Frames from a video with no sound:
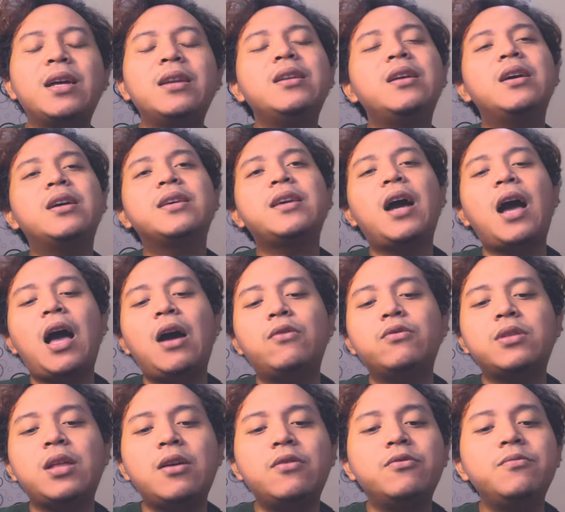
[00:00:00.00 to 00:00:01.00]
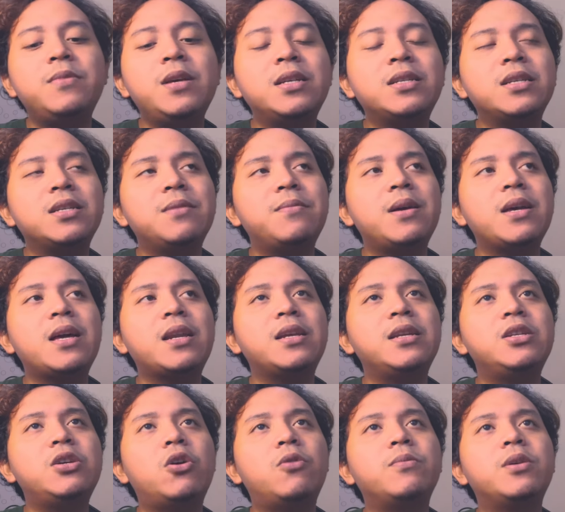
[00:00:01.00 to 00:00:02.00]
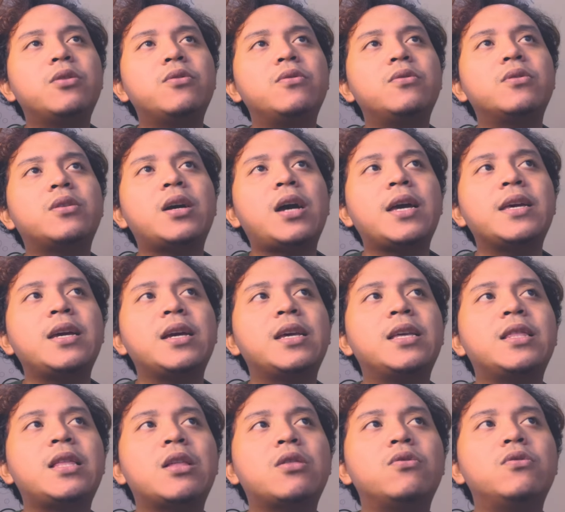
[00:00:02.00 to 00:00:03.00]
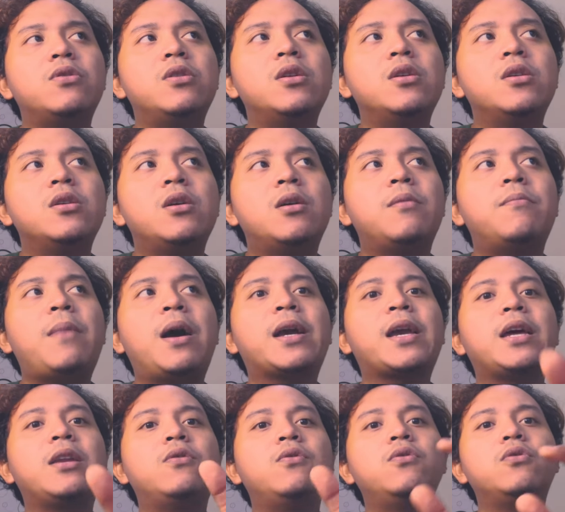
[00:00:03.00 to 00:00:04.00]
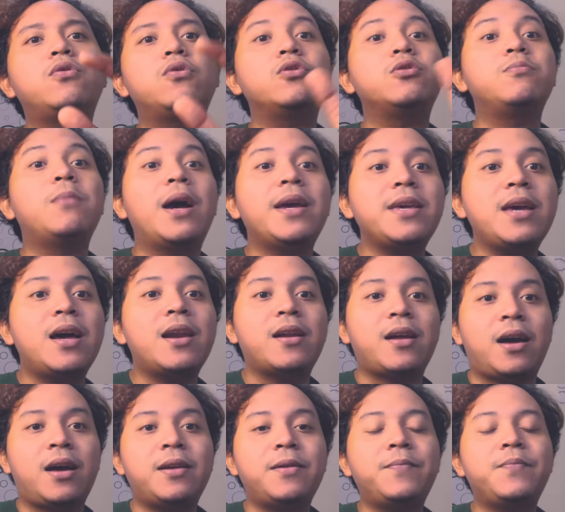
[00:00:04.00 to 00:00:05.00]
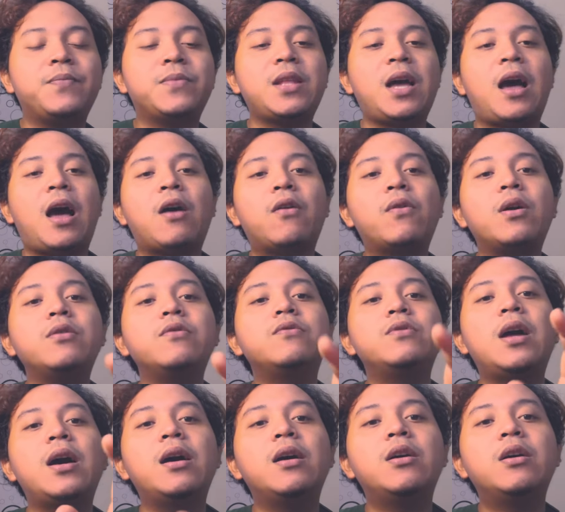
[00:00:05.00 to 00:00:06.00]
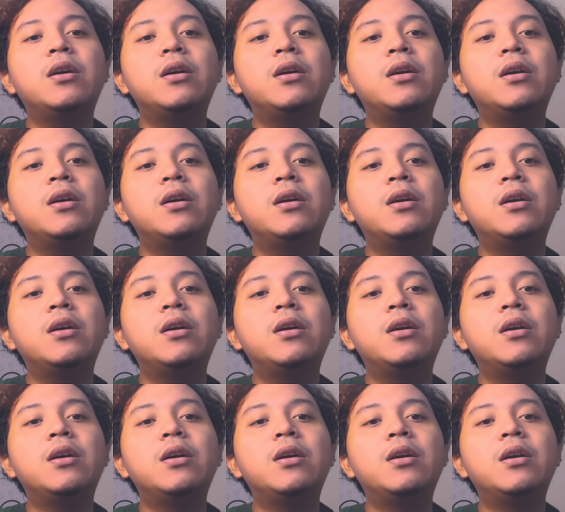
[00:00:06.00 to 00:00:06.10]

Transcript: kan yang aku tahu biasanya bayar idiom itu kayak kita tuh make dulu terus bayar kan nah aku kan udah